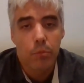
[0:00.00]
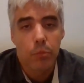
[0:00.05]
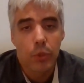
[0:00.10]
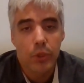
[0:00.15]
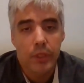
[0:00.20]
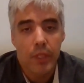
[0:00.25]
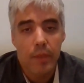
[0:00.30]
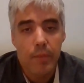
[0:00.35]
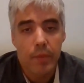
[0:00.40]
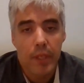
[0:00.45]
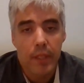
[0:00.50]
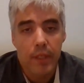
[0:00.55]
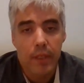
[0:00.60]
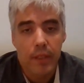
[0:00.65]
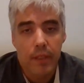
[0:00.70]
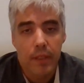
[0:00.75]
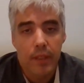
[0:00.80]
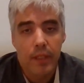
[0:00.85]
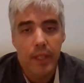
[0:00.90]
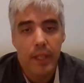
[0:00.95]
pues
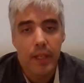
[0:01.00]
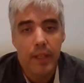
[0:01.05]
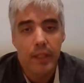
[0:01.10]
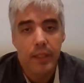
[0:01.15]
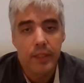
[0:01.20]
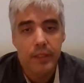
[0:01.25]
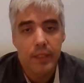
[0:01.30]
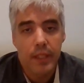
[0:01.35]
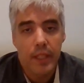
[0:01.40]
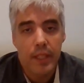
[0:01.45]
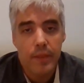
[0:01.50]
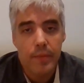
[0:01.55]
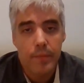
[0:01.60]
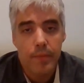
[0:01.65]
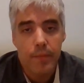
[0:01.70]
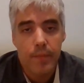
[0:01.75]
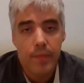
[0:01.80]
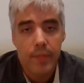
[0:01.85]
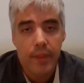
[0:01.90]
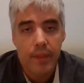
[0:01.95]
también l'Eldense
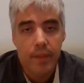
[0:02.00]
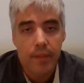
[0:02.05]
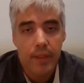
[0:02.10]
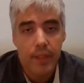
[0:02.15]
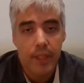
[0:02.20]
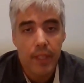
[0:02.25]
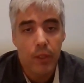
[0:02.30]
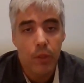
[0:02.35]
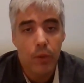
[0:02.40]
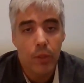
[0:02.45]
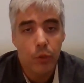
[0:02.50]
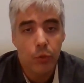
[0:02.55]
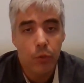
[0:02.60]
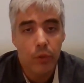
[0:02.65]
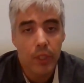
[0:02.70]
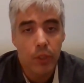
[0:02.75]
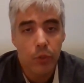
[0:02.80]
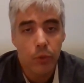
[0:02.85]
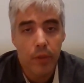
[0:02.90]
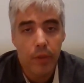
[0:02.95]
tenía
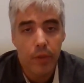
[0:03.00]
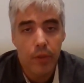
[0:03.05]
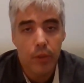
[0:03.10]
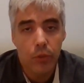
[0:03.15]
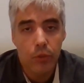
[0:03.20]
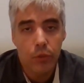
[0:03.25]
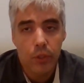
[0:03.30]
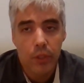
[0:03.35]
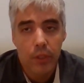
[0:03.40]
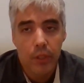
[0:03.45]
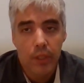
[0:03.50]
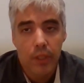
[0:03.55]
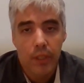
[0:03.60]
sus asociaciones